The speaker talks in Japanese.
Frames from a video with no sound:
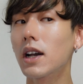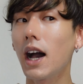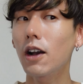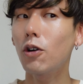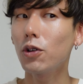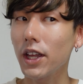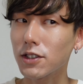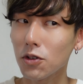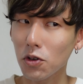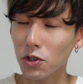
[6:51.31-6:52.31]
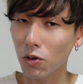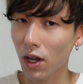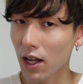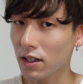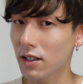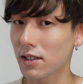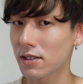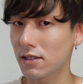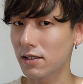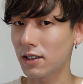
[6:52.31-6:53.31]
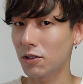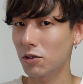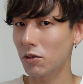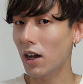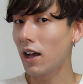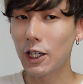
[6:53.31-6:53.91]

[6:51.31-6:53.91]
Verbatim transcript: 過去でその人を判断するっていうことは